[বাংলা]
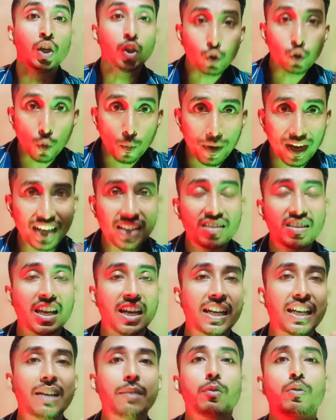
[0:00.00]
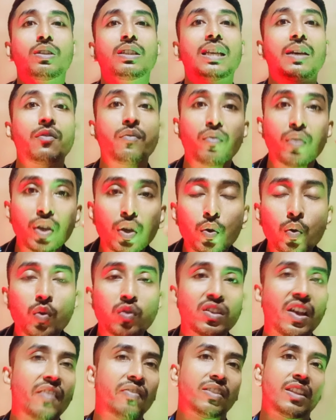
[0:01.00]
তোমার চ্যানেলের মধ্যে ভিউজ
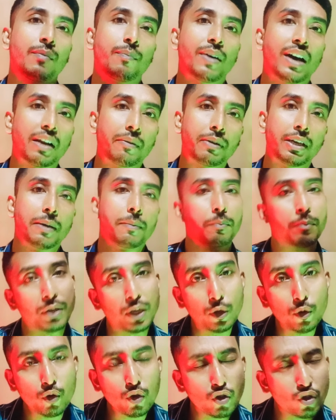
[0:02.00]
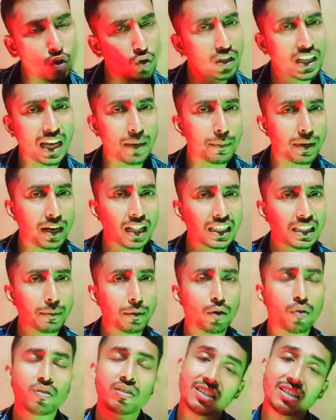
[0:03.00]
আনতে পারবে ভিউজ যদি একবার আনতে পারো